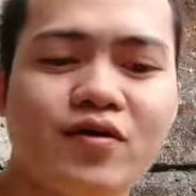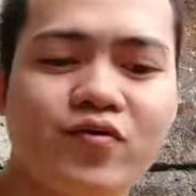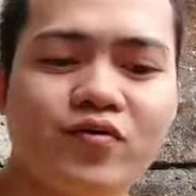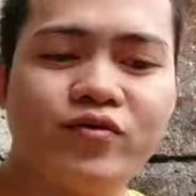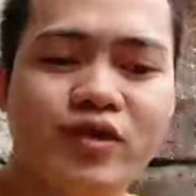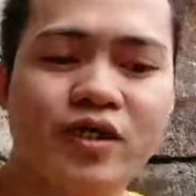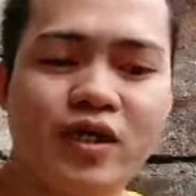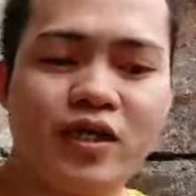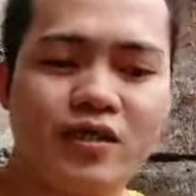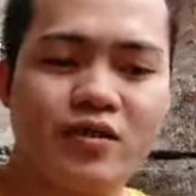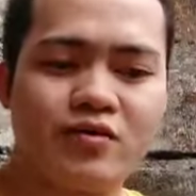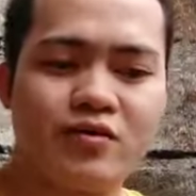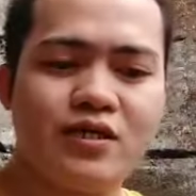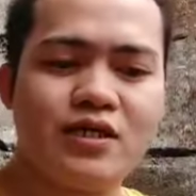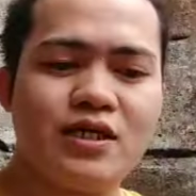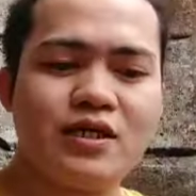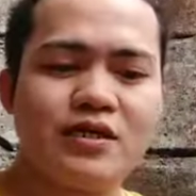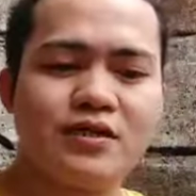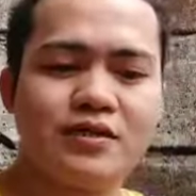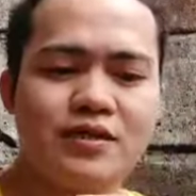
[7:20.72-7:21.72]
Okay.
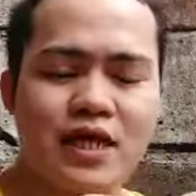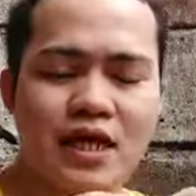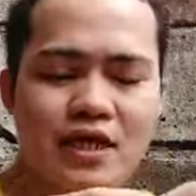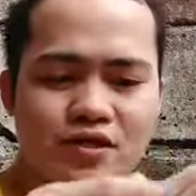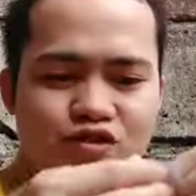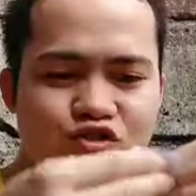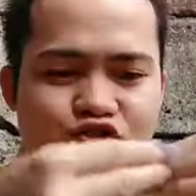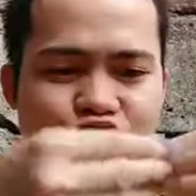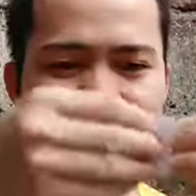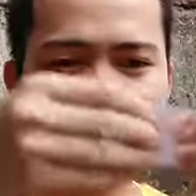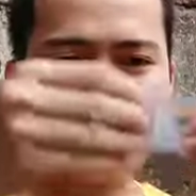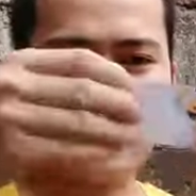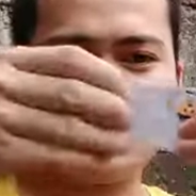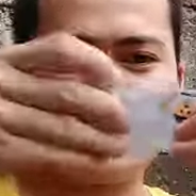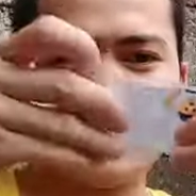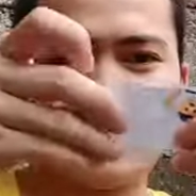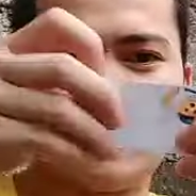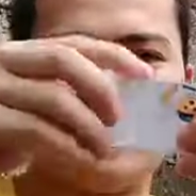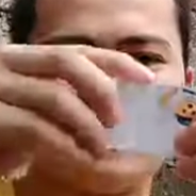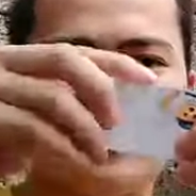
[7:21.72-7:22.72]
Next
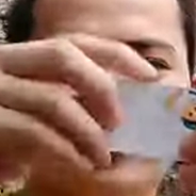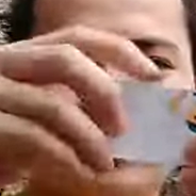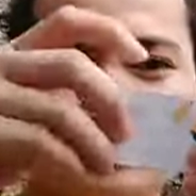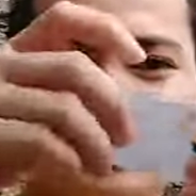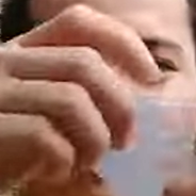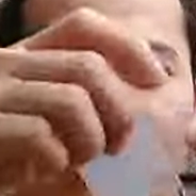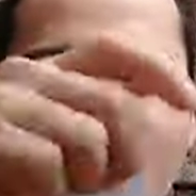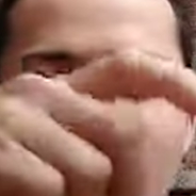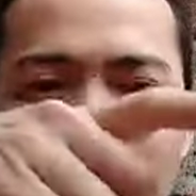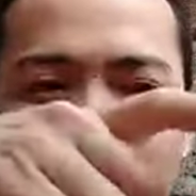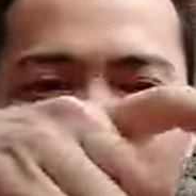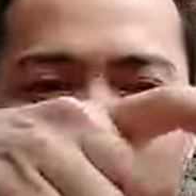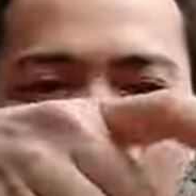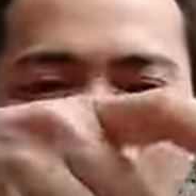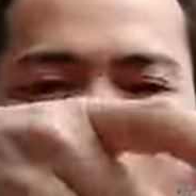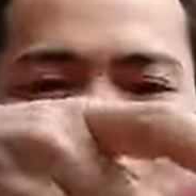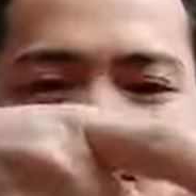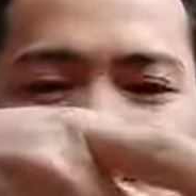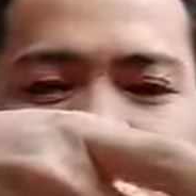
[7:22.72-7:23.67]
challenge songs.